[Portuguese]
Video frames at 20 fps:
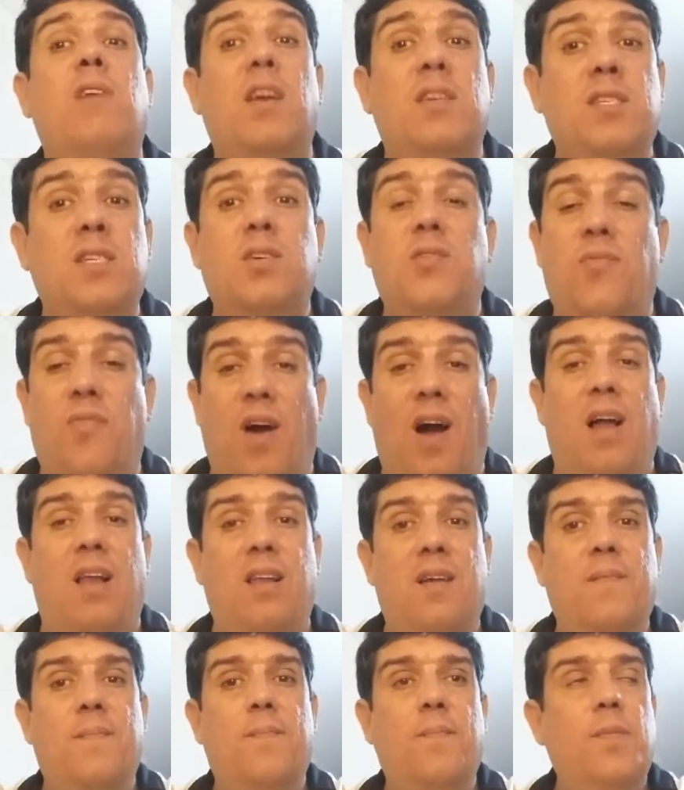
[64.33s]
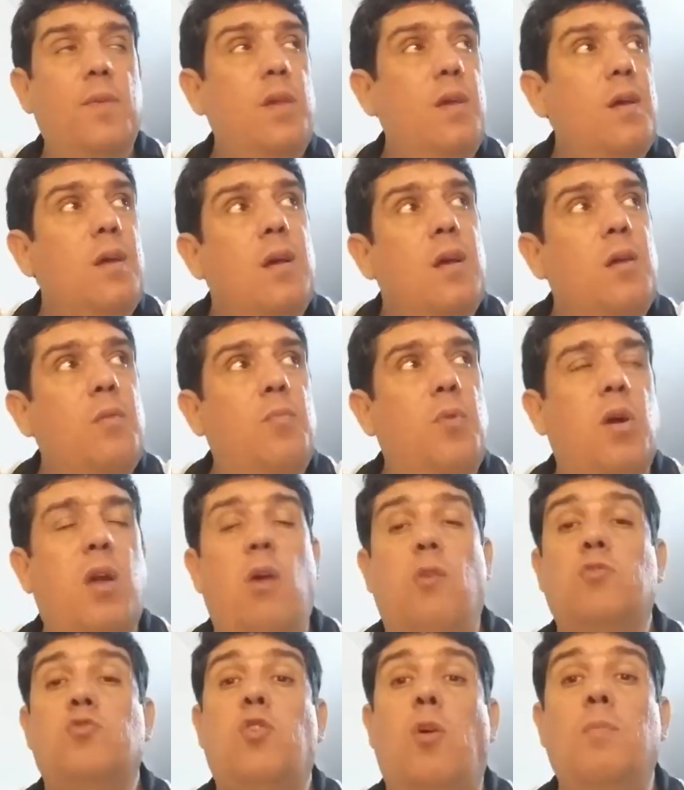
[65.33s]
com o que a gente fala.
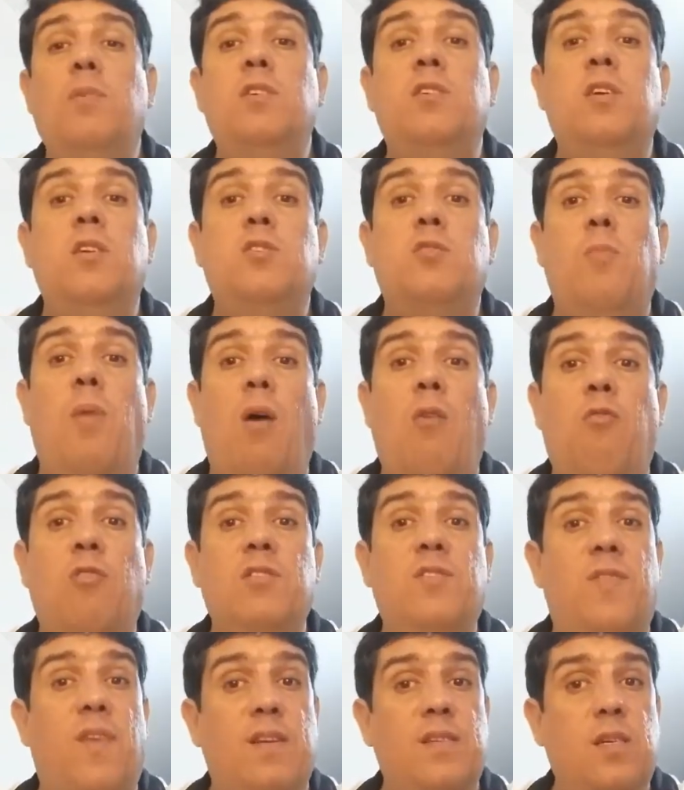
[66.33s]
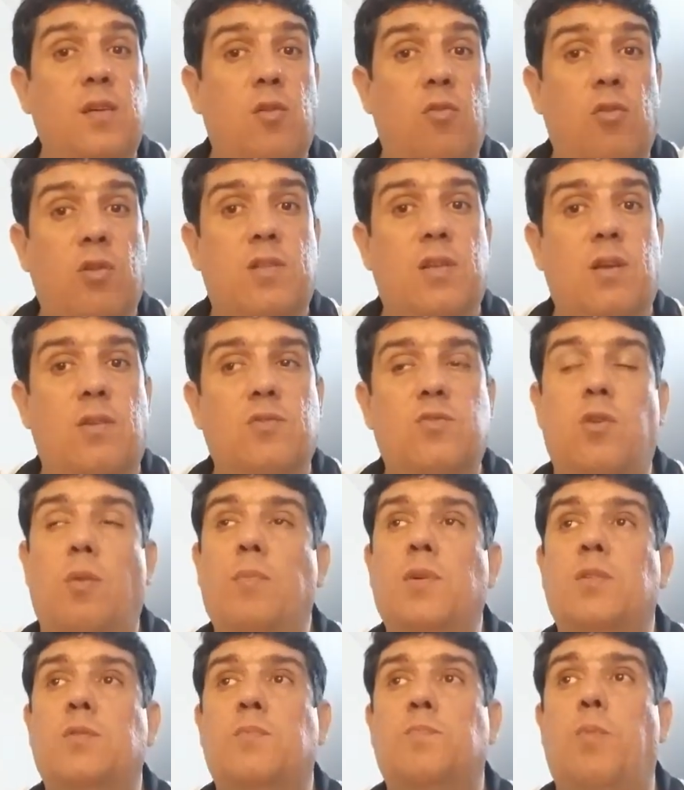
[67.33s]
Porque os homens dizem uma coisa e fazem outra, os
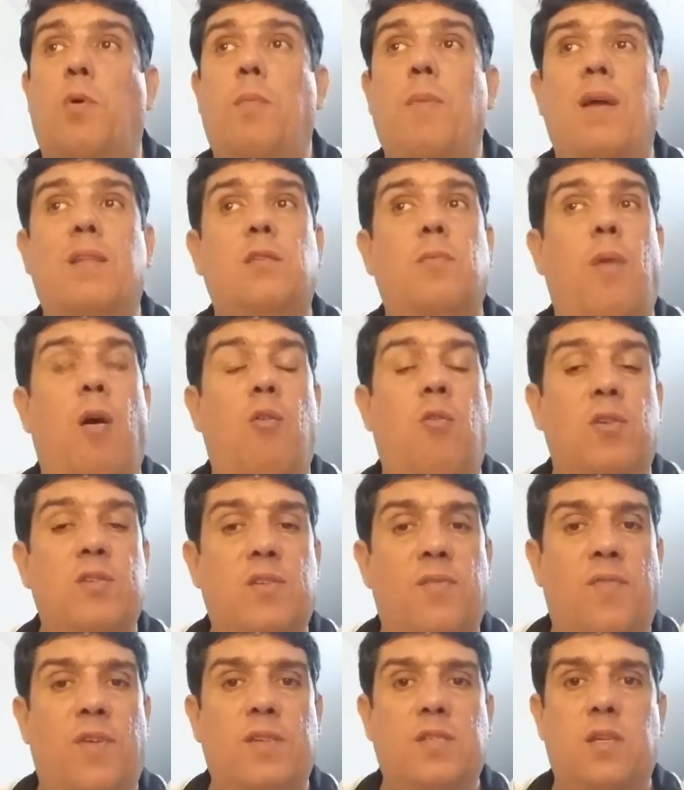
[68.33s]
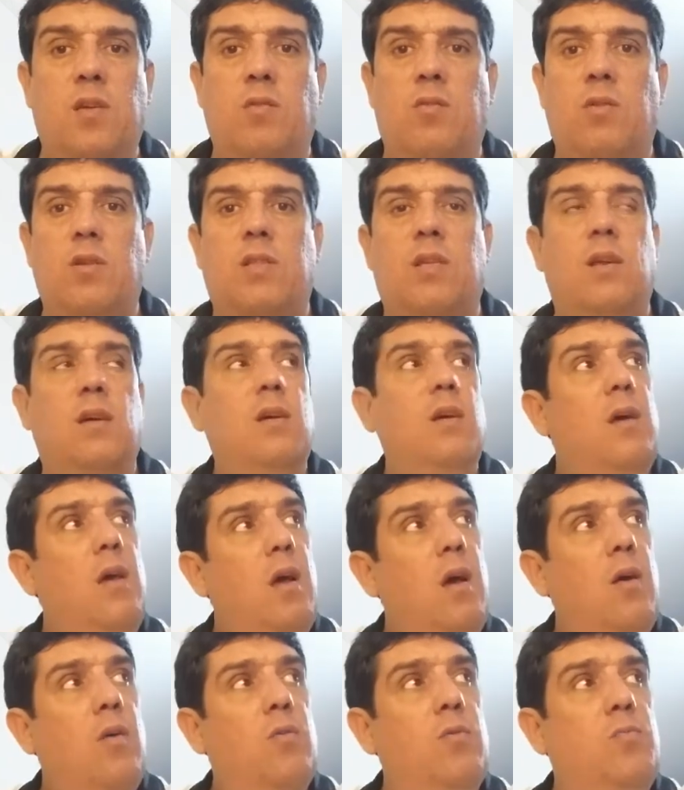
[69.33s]
homens prometem uma coisa e fazem outra.
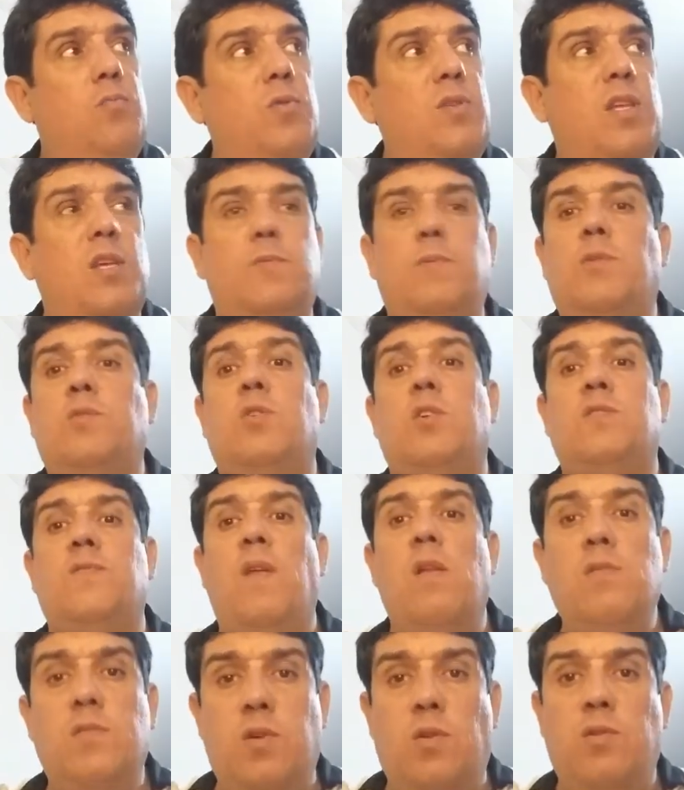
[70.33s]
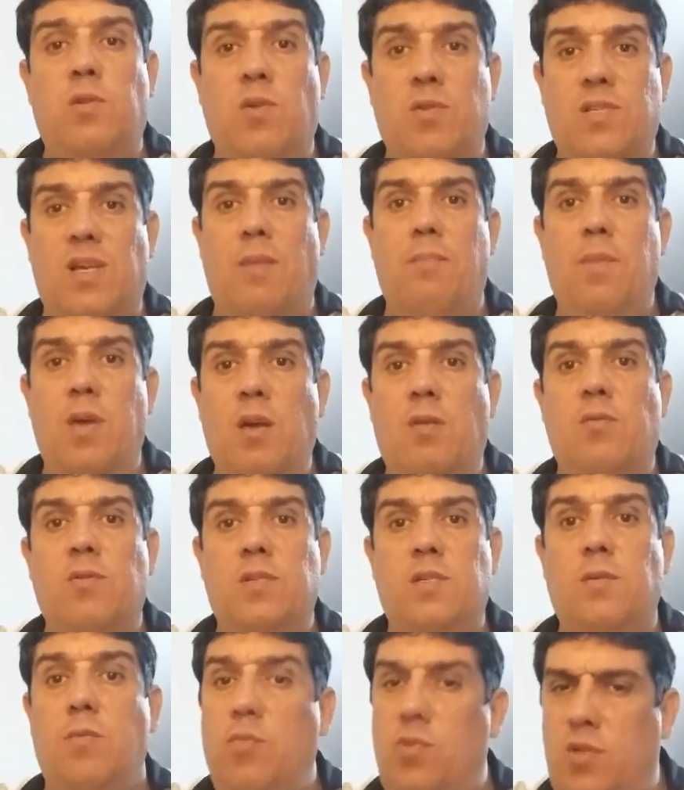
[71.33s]
Muitas pessoas falam que são teus
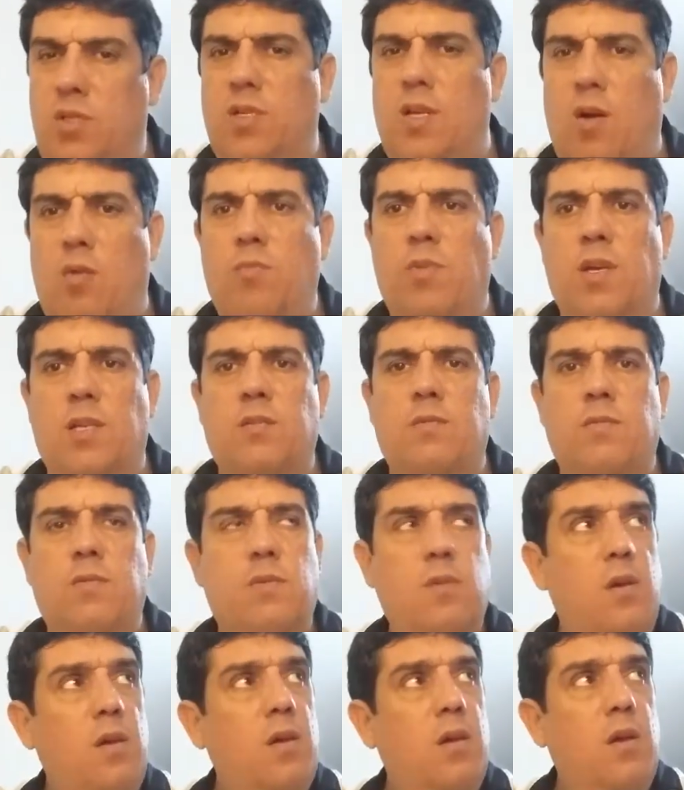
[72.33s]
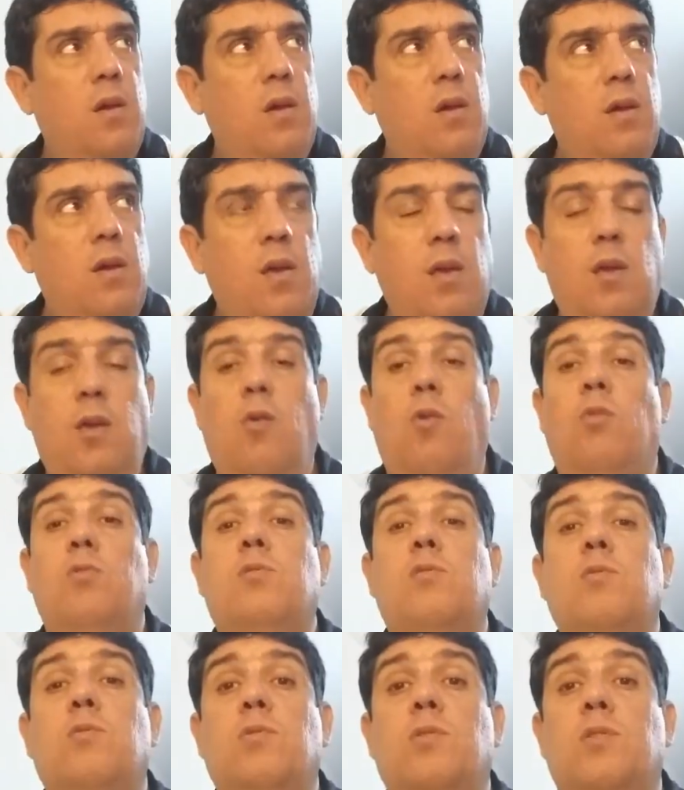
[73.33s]
amigos, e muitos são mesmo. E
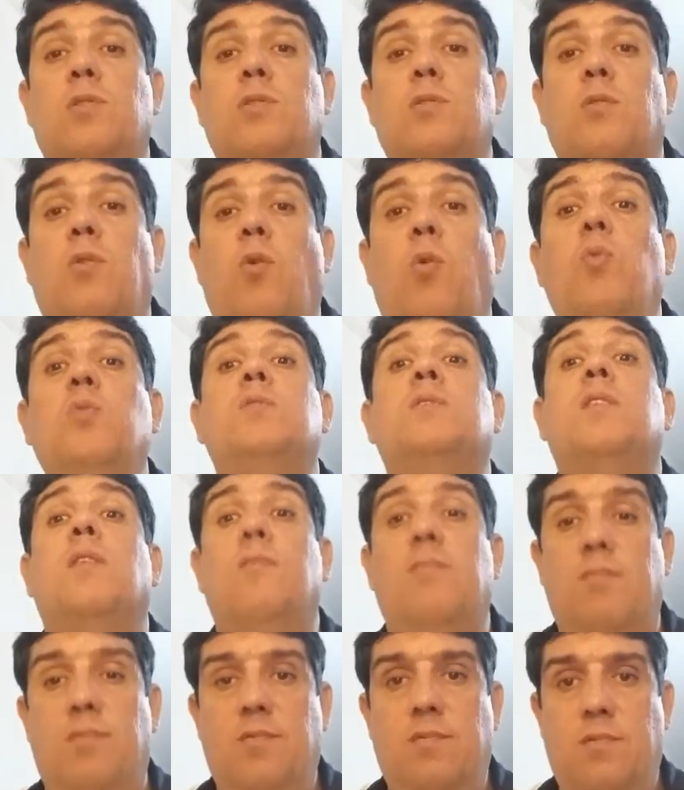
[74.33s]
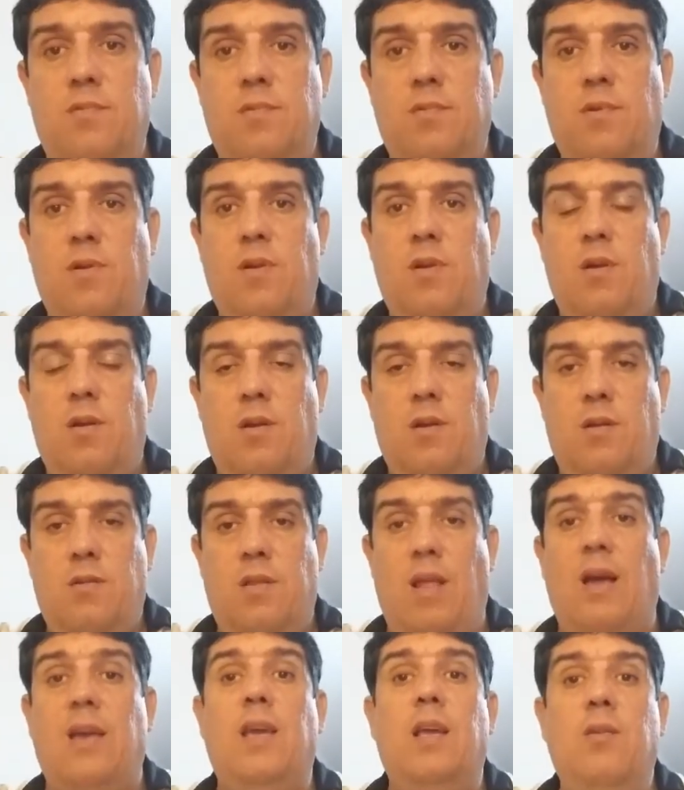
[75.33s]
outros usam
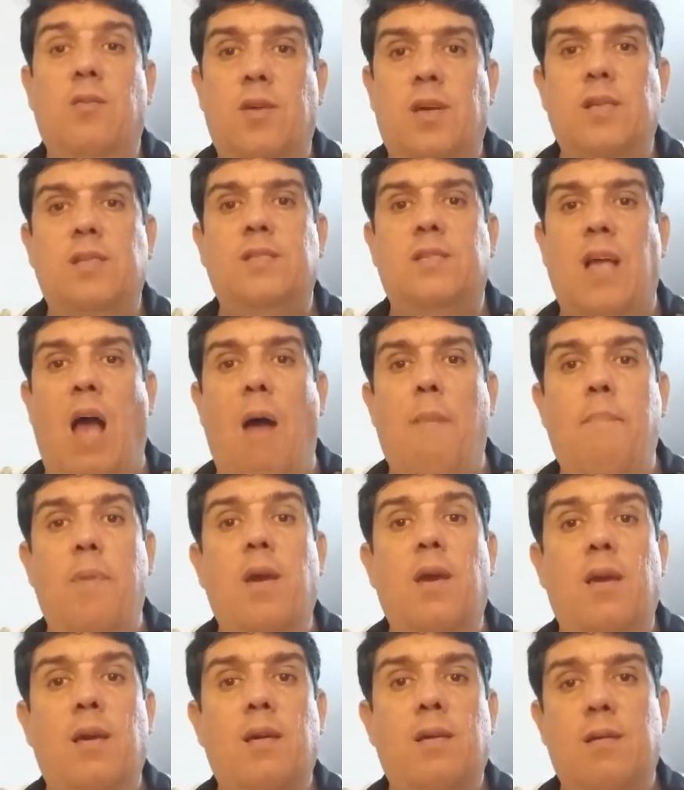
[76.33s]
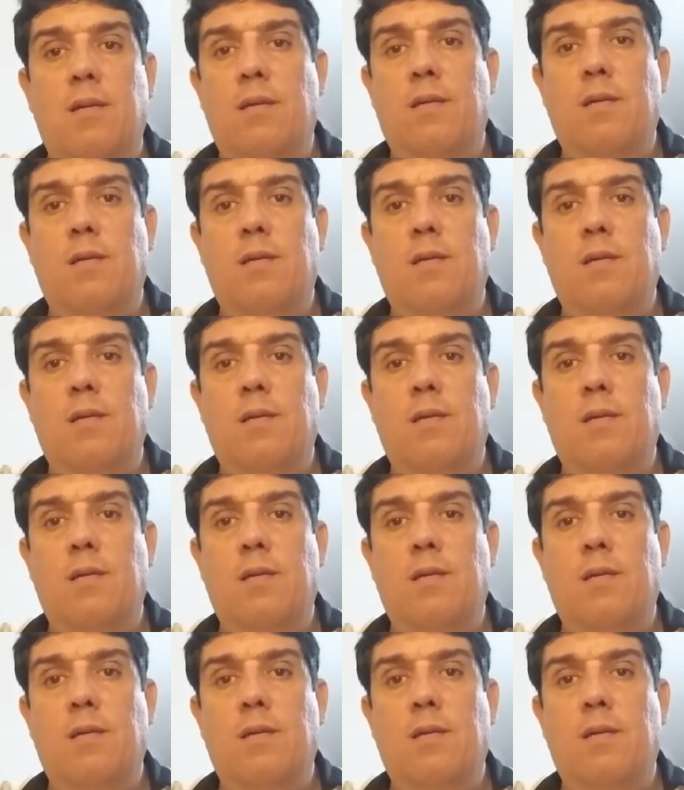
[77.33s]
daquilo que sabem